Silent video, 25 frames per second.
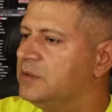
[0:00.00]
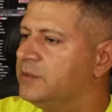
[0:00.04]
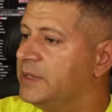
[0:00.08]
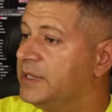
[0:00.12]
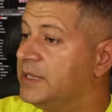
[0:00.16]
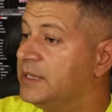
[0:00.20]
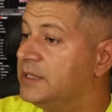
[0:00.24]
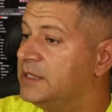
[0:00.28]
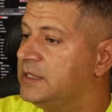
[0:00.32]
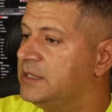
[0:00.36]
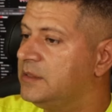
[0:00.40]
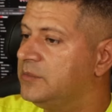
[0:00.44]
uma
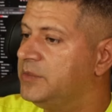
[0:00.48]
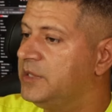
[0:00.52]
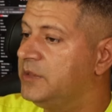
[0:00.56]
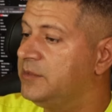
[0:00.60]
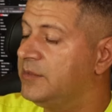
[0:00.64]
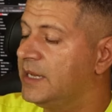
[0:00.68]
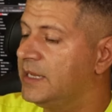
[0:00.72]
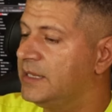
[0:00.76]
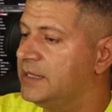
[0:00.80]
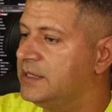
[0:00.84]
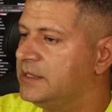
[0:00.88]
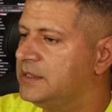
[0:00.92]
cadeira bem
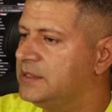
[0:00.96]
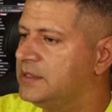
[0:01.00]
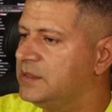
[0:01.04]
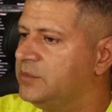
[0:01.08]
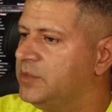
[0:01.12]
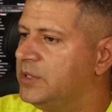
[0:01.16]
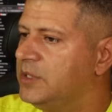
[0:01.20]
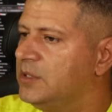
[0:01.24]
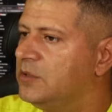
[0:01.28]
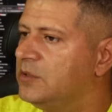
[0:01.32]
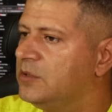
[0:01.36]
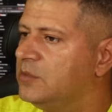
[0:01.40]
bacana,
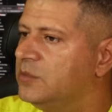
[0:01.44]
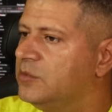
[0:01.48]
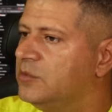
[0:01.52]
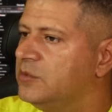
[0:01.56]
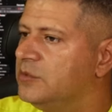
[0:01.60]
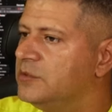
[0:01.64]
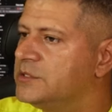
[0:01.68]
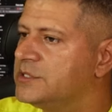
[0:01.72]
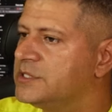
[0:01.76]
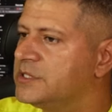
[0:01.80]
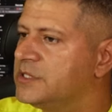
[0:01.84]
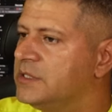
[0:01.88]
bem
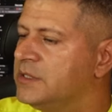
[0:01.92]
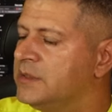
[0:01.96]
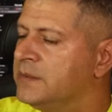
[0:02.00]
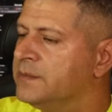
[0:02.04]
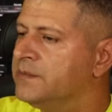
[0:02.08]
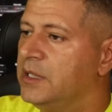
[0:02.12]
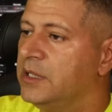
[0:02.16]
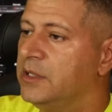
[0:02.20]
robusta.